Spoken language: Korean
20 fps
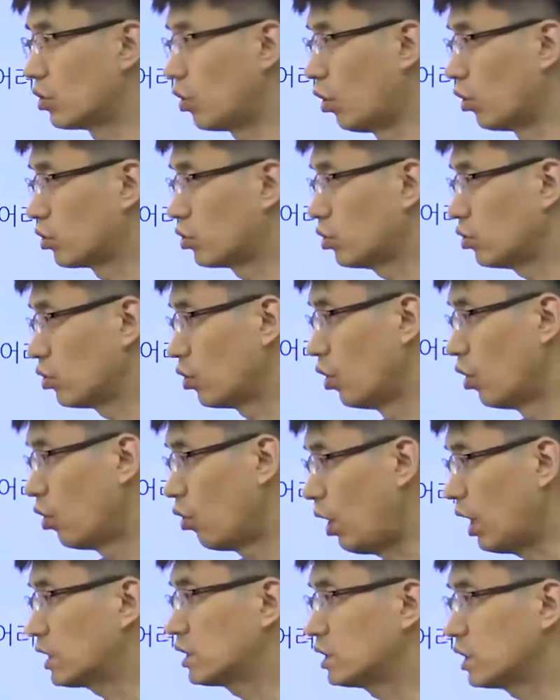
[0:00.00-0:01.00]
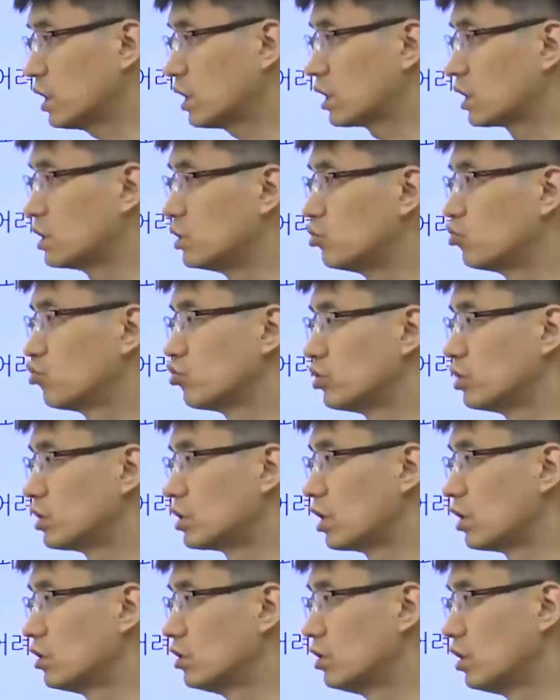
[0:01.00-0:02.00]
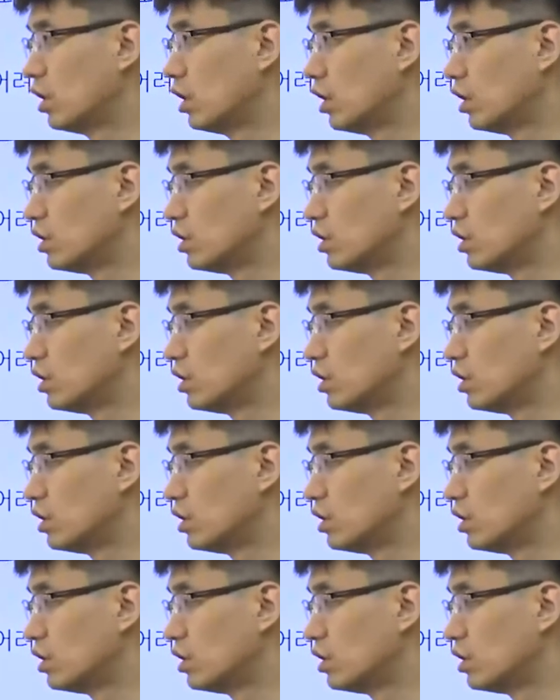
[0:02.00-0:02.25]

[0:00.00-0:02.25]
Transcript: 어떤 확실한 기준이 되는